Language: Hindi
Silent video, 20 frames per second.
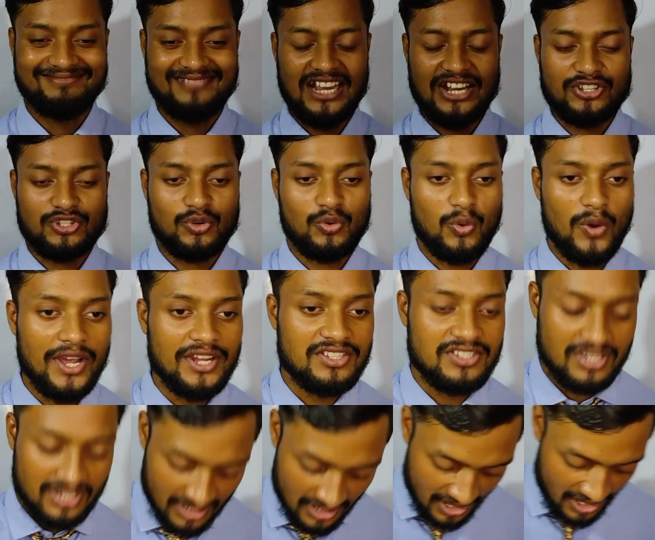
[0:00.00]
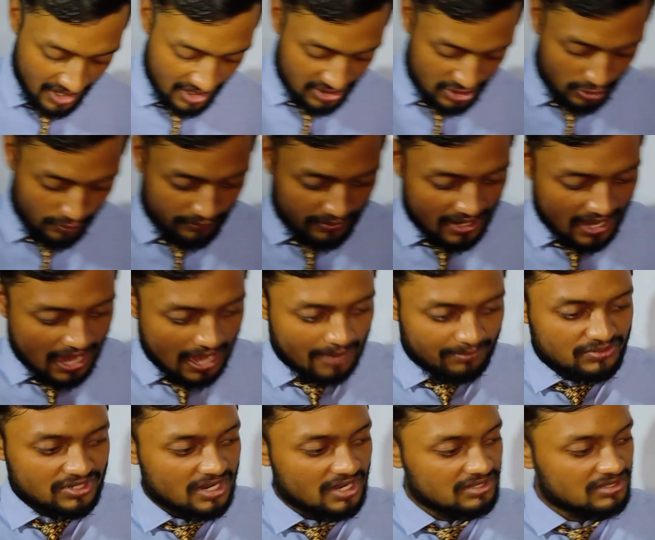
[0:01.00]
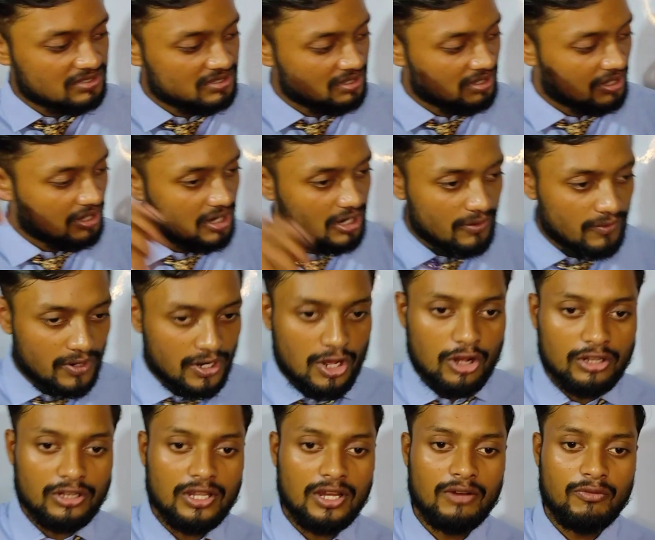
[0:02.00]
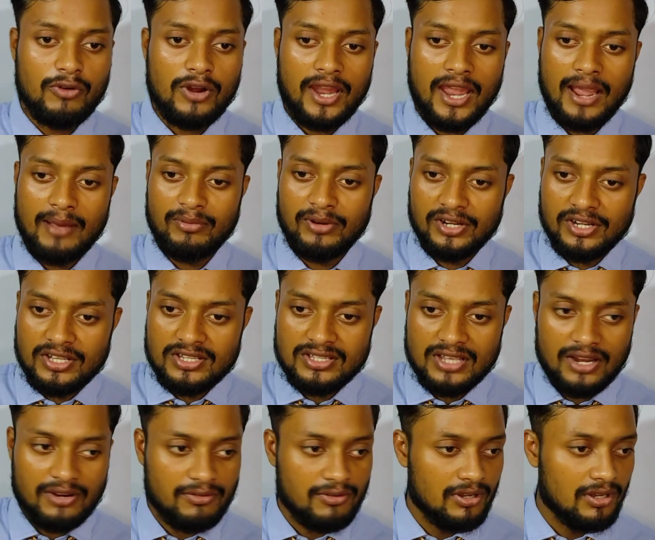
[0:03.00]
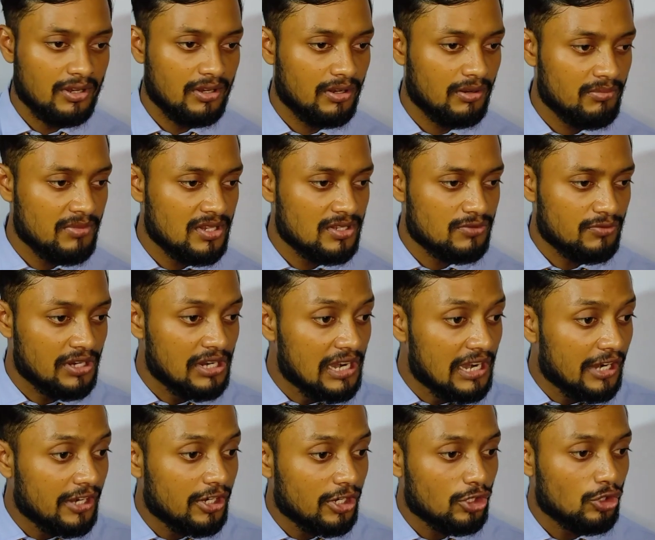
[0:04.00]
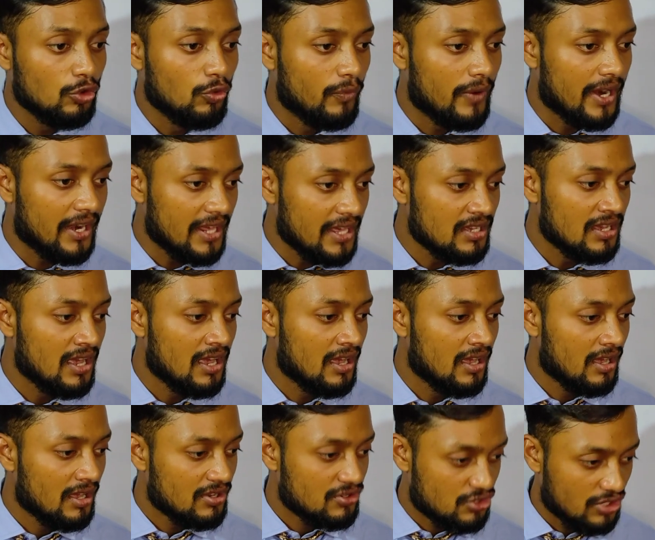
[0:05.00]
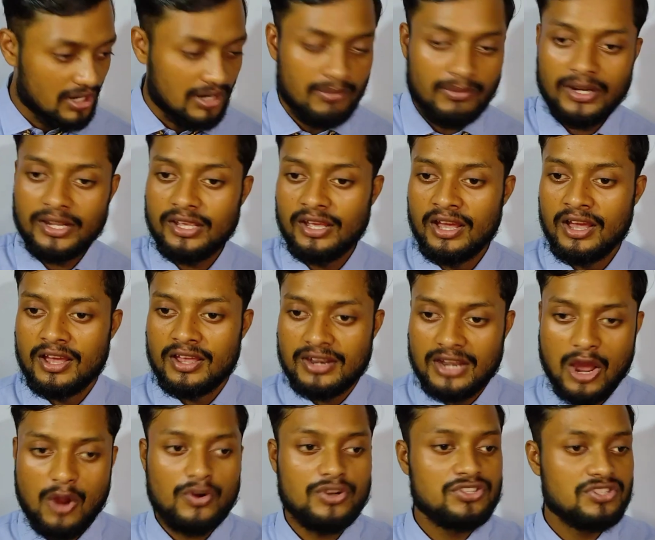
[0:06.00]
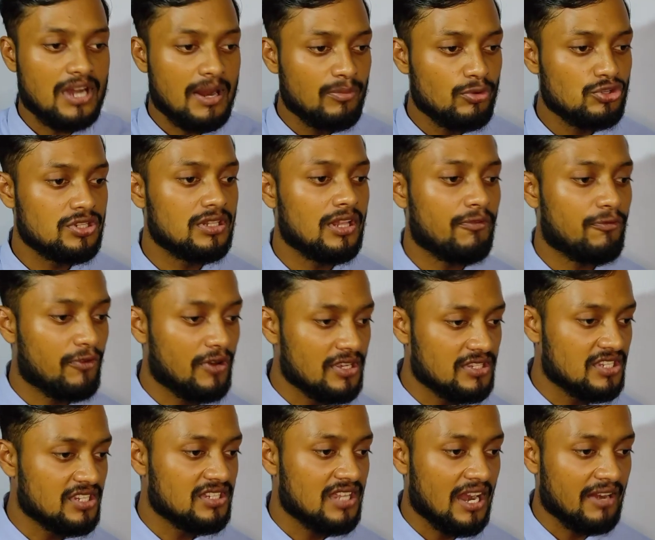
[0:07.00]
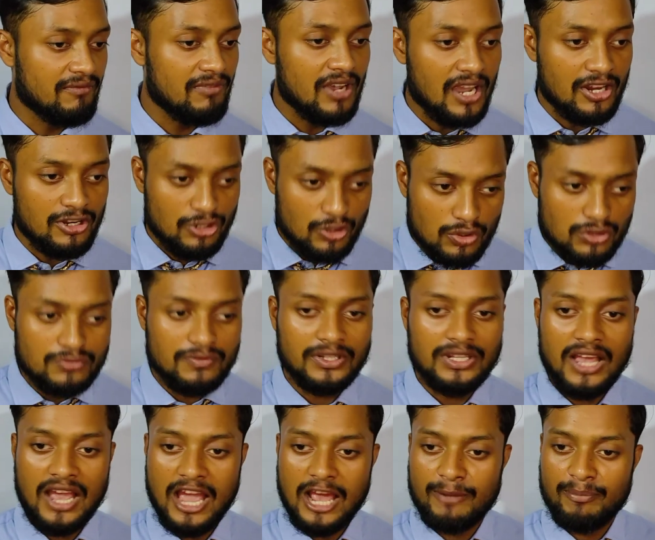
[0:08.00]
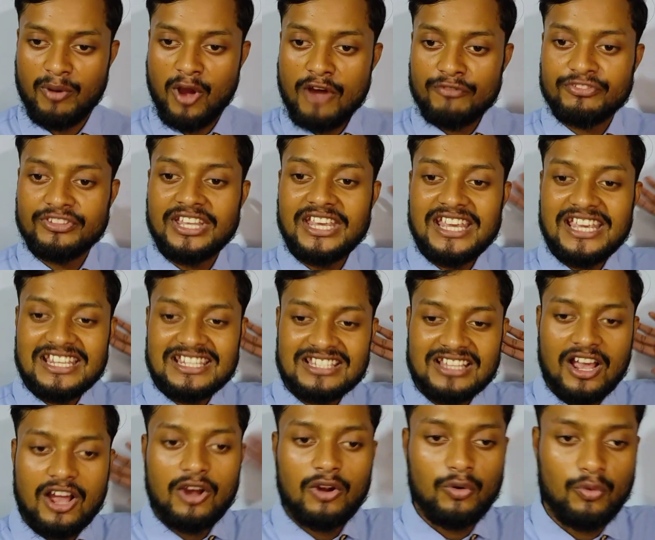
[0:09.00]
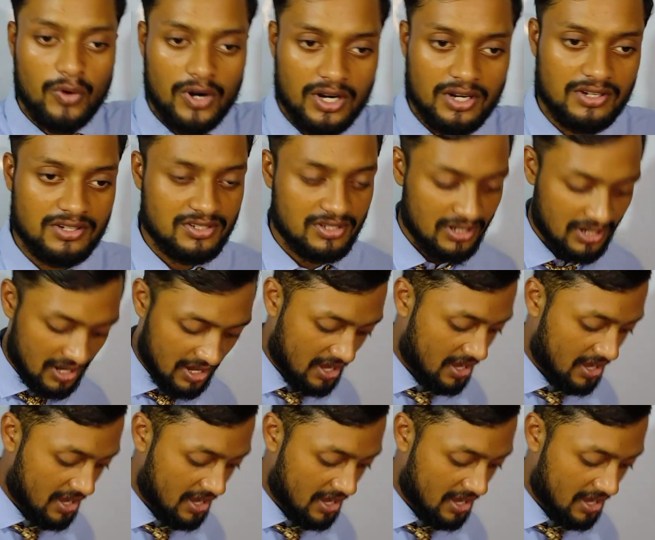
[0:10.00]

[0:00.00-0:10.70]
दैट्स क्वाइट सो वी हैव जस्ट कवर्ड ऑल द वोकैबुलरीज एंड मींस रिलेटेड टू वेडिंग सेरेमनी नाउ इट्स टाइम टू सी द फ्रेजेस दैट वी कैन यूज विद द हेल्प ऑफ दीज वर्ड्स